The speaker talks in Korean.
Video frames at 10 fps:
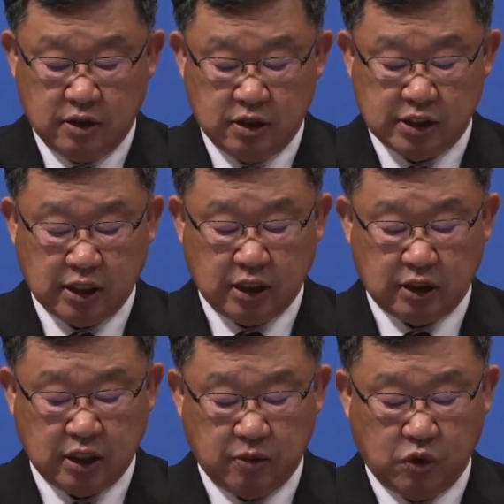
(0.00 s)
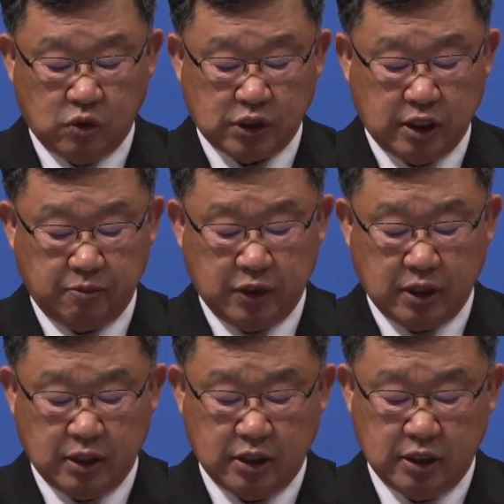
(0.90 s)
생각해 보고자
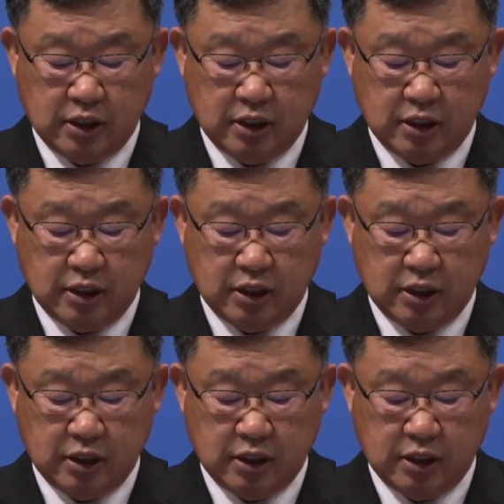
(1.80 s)
합니다.